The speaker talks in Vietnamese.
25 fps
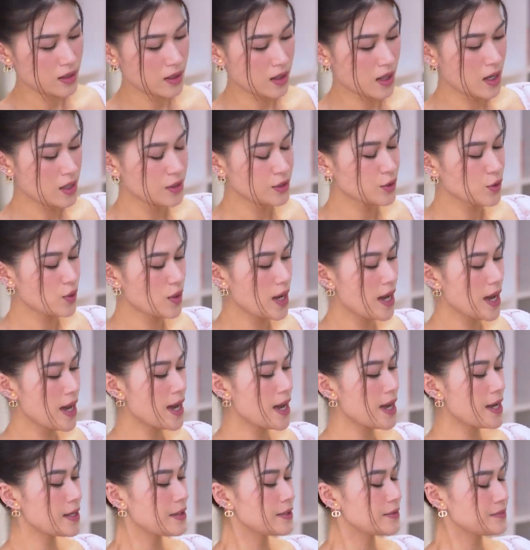Cái số
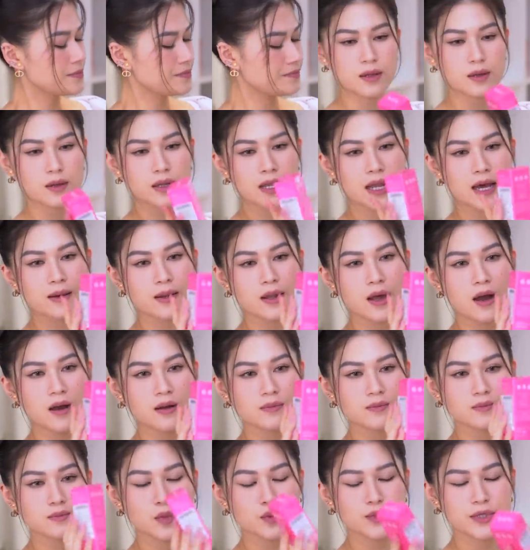2 là đó,
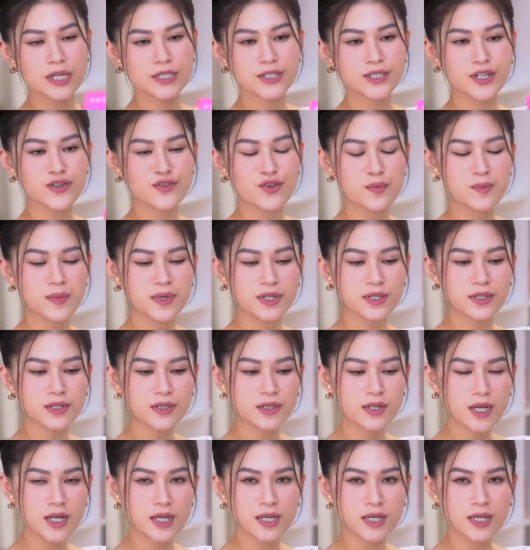một chai serum nữa.